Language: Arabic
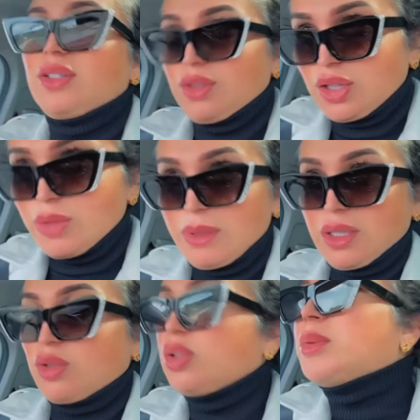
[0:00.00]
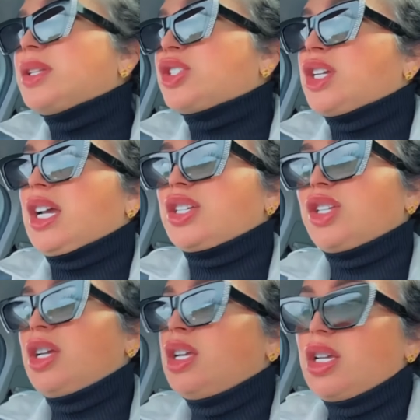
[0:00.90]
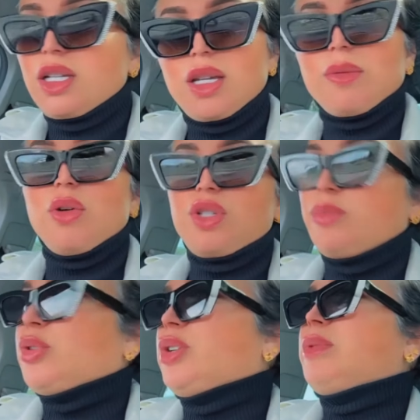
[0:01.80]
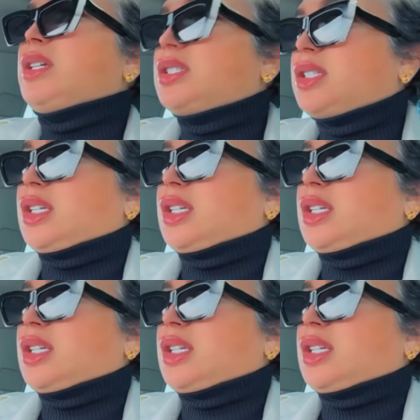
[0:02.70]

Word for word: حيتاش ما تنقول لهم ندير شي حاجه كيبقاو يتبعوني بلا حتى